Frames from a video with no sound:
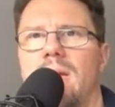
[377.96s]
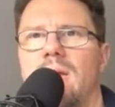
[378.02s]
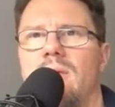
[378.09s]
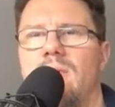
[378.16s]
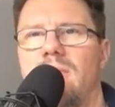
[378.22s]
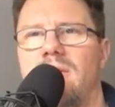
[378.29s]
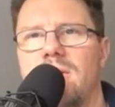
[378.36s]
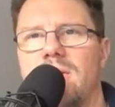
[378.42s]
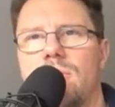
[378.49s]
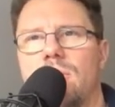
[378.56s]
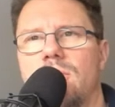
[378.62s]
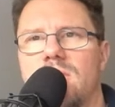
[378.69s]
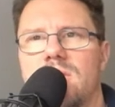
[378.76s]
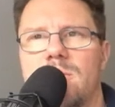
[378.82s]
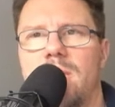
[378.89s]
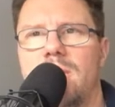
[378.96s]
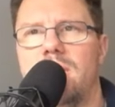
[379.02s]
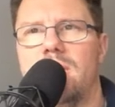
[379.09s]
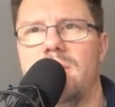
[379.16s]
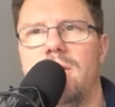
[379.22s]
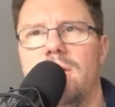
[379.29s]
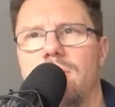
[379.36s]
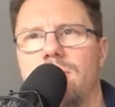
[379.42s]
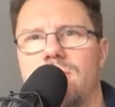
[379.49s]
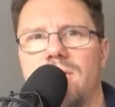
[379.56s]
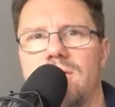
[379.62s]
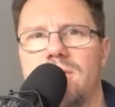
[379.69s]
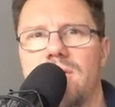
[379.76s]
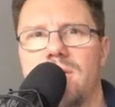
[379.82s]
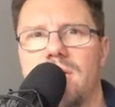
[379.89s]
Wenn man jetzt noch das zweite Kirchhoffsche
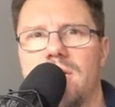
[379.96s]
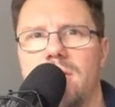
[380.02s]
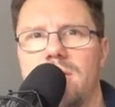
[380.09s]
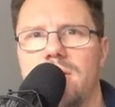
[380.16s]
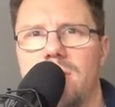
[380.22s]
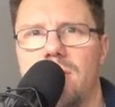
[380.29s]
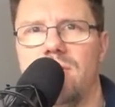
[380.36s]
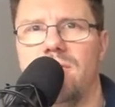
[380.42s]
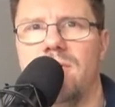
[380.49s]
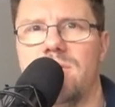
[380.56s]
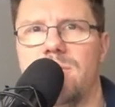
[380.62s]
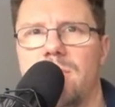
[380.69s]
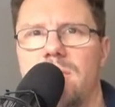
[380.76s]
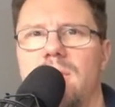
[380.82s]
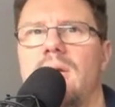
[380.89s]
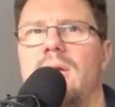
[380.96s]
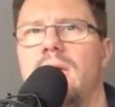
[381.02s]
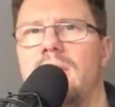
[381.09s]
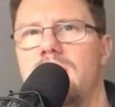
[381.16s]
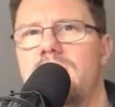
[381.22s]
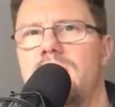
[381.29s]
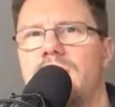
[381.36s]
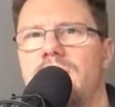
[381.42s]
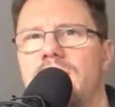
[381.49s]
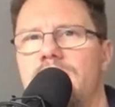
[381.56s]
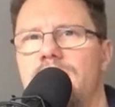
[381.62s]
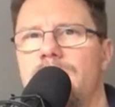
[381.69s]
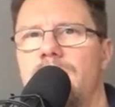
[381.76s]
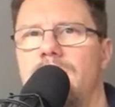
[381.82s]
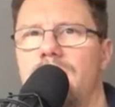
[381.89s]
Gesetz kennt, dann weiß man, dass die
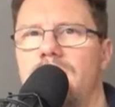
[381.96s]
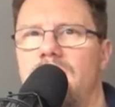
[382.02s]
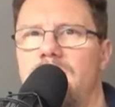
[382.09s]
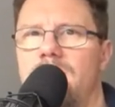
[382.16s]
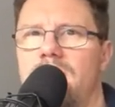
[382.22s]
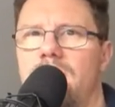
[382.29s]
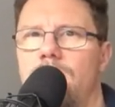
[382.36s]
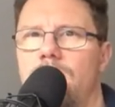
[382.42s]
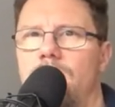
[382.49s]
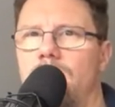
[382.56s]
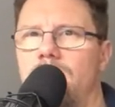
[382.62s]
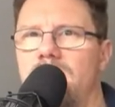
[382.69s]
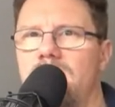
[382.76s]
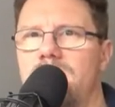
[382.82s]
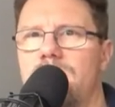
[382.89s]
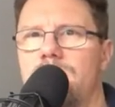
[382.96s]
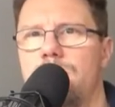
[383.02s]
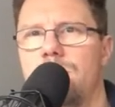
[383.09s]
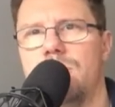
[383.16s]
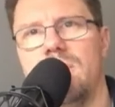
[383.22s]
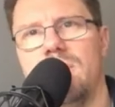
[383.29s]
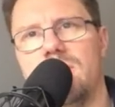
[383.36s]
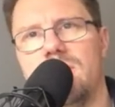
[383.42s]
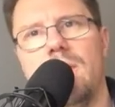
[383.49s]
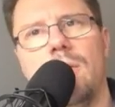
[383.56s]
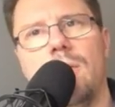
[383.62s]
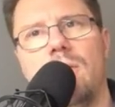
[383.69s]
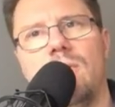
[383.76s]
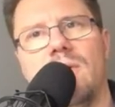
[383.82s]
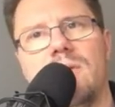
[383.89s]
Quellenspannung damit auch komplett zwischen der
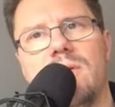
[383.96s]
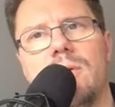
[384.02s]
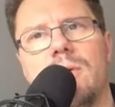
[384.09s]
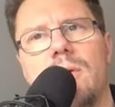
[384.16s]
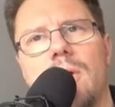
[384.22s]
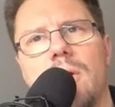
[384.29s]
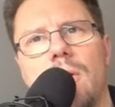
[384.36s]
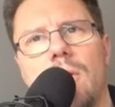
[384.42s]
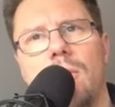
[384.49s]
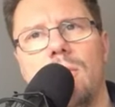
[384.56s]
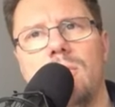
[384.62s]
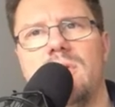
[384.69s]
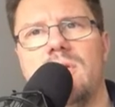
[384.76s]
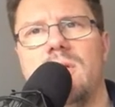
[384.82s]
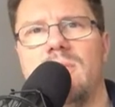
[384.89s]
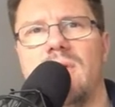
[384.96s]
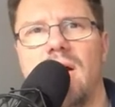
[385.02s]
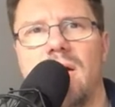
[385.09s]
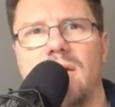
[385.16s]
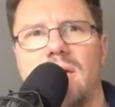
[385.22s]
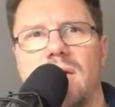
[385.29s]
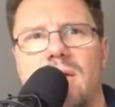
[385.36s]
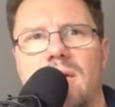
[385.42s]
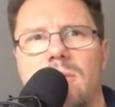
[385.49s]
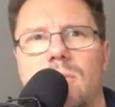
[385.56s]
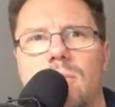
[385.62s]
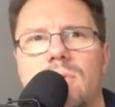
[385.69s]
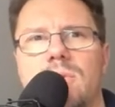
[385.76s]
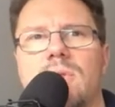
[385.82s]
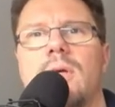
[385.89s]
Zero-Wand und dem Draht anliegen
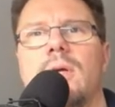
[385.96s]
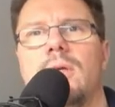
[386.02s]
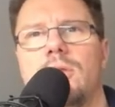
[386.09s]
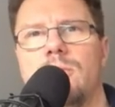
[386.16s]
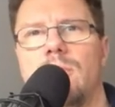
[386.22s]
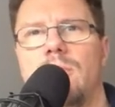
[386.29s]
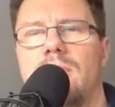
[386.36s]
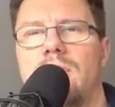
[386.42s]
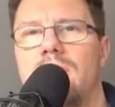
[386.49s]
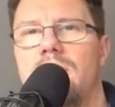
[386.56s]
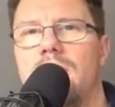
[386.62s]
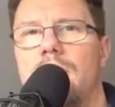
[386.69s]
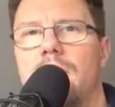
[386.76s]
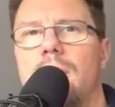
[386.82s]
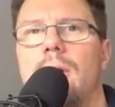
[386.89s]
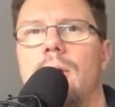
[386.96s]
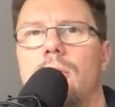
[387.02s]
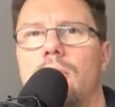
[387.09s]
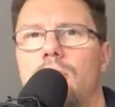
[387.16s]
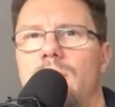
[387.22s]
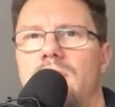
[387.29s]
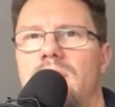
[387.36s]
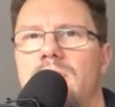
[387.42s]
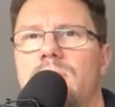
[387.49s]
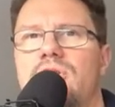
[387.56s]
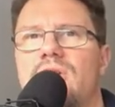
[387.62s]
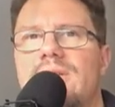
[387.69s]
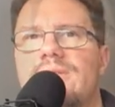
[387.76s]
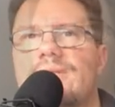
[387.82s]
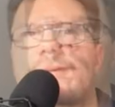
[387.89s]
muss, sprich hier über dem
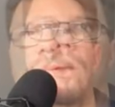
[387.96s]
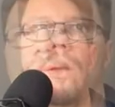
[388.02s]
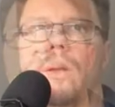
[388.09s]
Schalter.